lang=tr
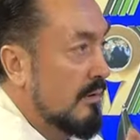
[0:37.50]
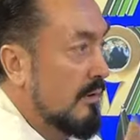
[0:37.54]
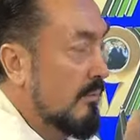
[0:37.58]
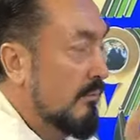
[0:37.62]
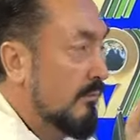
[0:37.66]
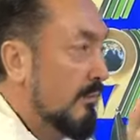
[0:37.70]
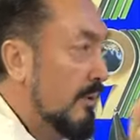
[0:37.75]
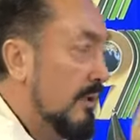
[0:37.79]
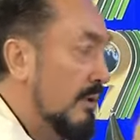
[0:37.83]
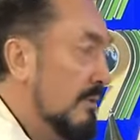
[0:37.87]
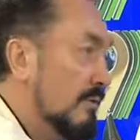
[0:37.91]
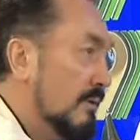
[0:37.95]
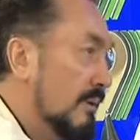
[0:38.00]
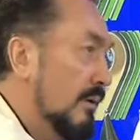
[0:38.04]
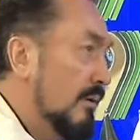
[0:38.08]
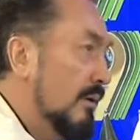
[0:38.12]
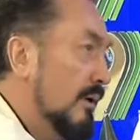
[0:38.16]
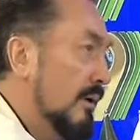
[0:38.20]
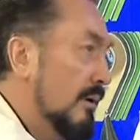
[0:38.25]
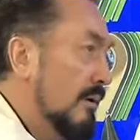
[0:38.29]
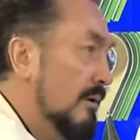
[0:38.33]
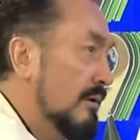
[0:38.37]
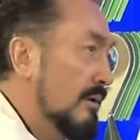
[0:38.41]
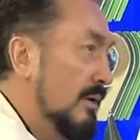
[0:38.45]
Bilimsel
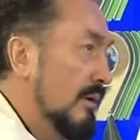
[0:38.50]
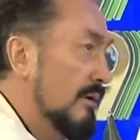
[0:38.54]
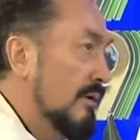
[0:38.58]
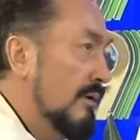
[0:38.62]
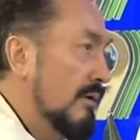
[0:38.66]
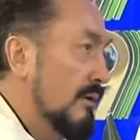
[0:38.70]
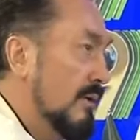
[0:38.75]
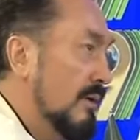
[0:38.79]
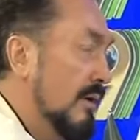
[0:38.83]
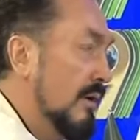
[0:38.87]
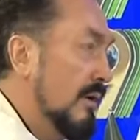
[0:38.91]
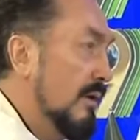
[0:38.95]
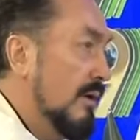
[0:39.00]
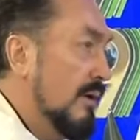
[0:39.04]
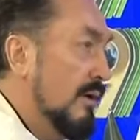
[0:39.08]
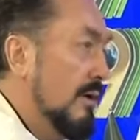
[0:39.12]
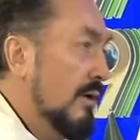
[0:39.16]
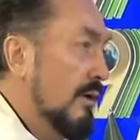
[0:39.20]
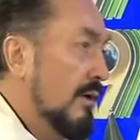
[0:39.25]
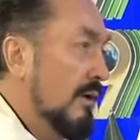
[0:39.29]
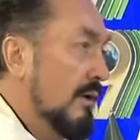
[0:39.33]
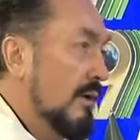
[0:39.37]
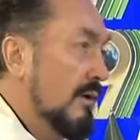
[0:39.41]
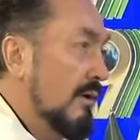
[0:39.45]
olarak sadece
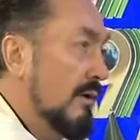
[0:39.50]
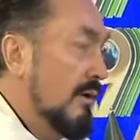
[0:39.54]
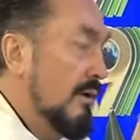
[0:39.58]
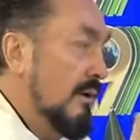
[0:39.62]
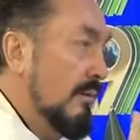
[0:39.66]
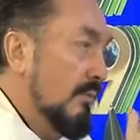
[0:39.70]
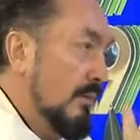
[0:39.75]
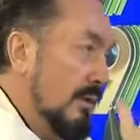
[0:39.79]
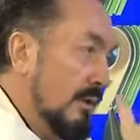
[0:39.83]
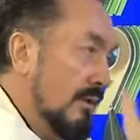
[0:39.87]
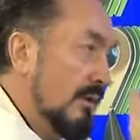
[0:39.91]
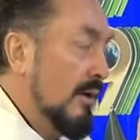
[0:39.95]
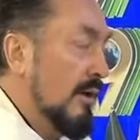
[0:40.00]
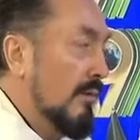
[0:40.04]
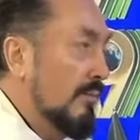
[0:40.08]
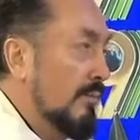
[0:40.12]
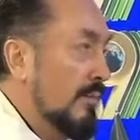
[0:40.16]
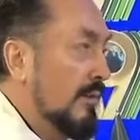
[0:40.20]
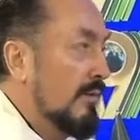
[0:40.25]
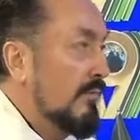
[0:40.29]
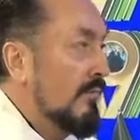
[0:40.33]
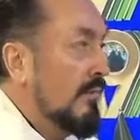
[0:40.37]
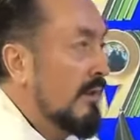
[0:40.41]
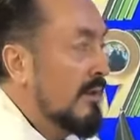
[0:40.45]
e, bir
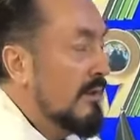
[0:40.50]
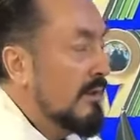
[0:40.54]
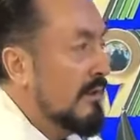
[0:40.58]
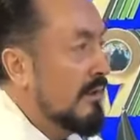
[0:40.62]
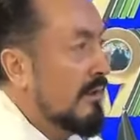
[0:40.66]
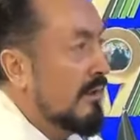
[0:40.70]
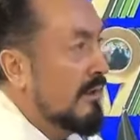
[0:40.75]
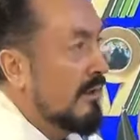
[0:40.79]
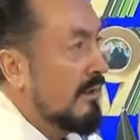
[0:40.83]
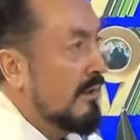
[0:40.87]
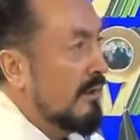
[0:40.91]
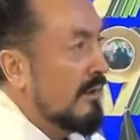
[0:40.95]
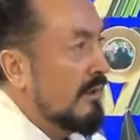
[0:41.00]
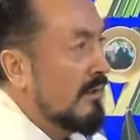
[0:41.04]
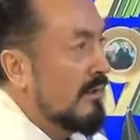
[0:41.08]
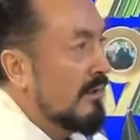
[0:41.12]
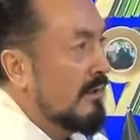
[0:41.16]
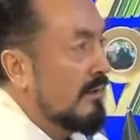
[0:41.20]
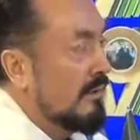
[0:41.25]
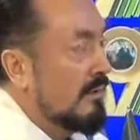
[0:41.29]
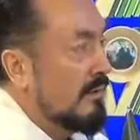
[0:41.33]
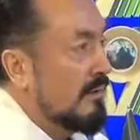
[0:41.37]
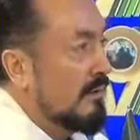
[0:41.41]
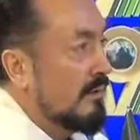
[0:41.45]
tahmin var.
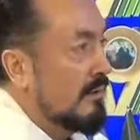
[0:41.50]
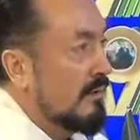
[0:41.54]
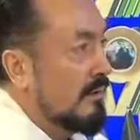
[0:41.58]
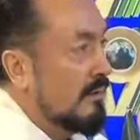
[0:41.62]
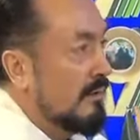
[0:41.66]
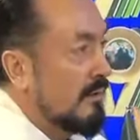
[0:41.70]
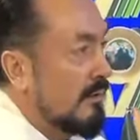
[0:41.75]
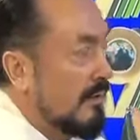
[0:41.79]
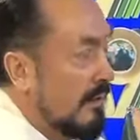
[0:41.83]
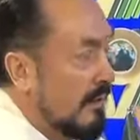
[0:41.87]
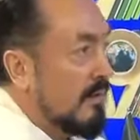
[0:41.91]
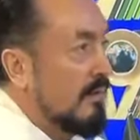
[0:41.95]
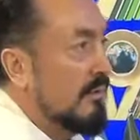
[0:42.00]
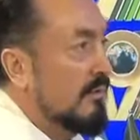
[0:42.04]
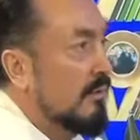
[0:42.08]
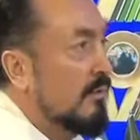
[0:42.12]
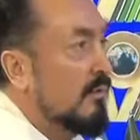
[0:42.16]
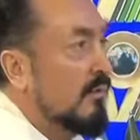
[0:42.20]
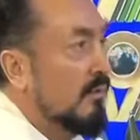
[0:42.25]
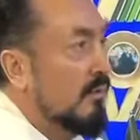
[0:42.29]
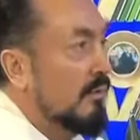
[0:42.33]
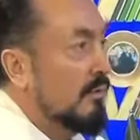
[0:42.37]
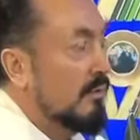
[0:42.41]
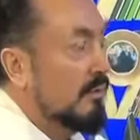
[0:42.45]
E, karanlık
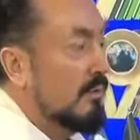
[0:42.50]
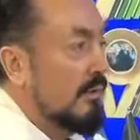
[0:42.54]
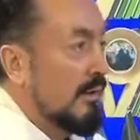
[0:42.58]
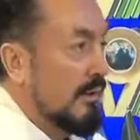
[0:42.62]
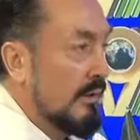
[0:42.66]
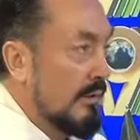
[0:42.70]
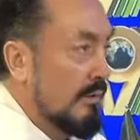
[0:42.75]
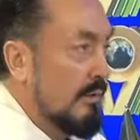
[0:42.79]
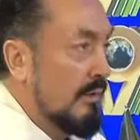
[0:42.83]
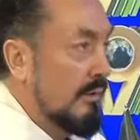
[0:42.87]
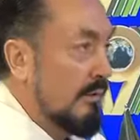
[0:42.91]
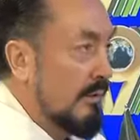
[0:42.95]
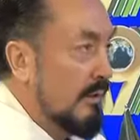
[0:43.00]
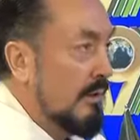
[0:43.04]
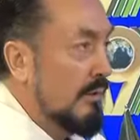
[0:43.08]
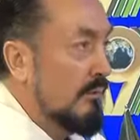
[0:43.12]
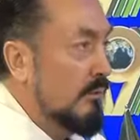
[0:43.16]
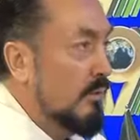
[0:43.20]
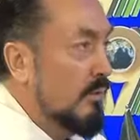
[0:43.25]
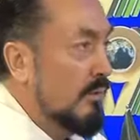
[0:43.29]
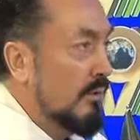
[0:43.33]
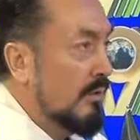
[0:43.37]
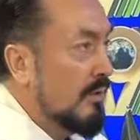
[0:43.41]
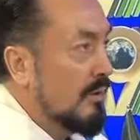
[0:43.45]
olduğu yani
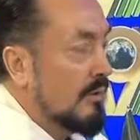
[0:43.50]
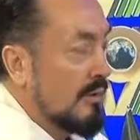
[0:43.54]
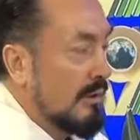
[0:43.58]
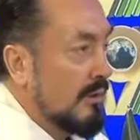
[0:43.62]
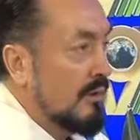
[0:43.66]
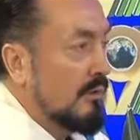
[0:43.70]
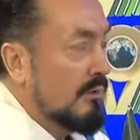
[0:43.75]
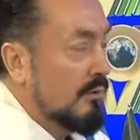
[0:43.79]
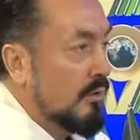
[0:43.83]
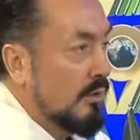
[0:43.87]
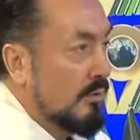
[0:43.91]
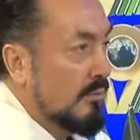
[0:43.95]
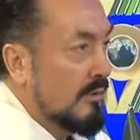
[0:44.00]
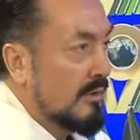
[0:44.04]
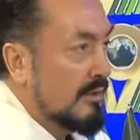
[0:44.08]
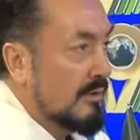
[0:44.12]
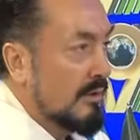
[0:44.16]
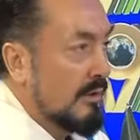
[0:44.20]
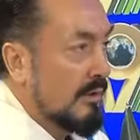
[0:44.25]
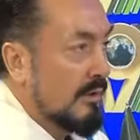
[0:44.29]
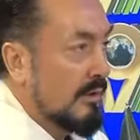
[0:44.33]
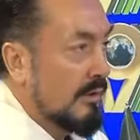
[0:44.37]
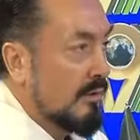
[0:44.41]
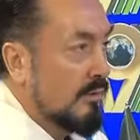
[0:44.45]
ilmi olarak karanlık olması
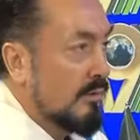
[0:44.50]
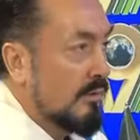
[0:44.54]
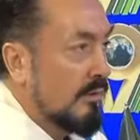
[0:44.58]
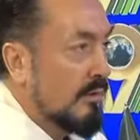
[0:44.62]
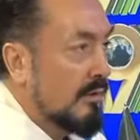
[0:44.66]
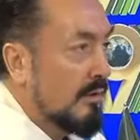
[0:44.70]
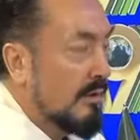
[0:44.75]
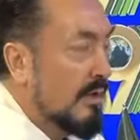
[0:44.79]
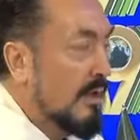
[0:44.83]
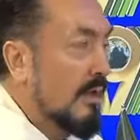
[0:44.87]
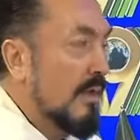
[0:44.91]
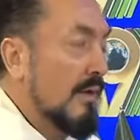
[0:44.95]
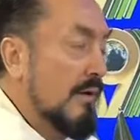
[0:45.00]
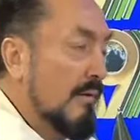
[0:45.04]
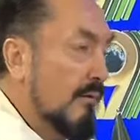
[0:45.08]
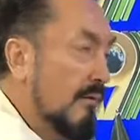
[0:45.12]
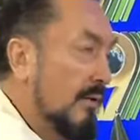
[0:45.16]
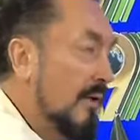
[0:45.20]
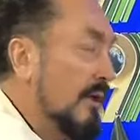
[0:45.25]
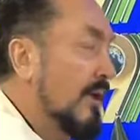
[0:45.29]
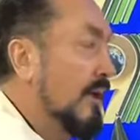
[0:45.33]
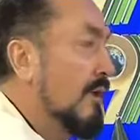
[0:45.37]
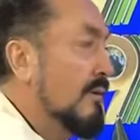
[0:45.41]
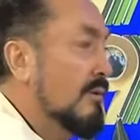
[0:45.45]
gerekiyor ve
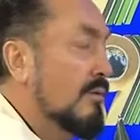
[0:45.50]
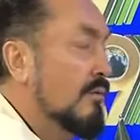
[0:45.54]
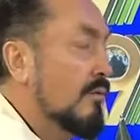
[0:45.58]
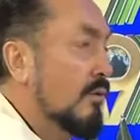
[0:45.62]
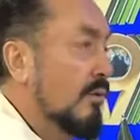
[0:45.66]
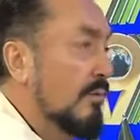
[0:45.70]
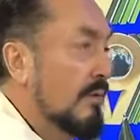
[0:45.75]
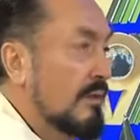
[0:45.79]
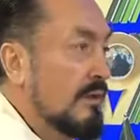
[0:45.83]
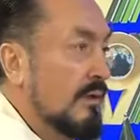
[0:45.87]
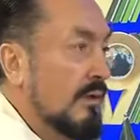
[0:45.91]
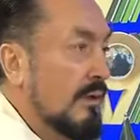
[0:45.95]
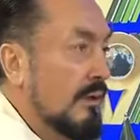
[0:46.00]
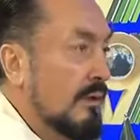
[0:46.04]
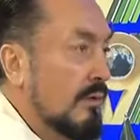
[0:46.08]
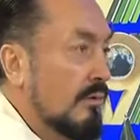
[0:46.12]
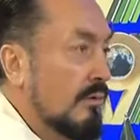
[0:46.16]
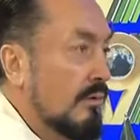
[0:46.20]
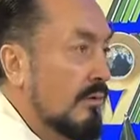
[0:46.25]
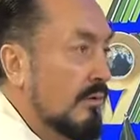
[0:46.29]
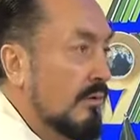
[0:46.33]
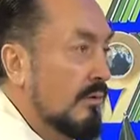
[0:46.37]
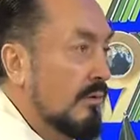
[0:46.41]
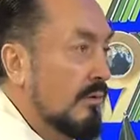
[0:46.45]
renksiz olması gerekiyor.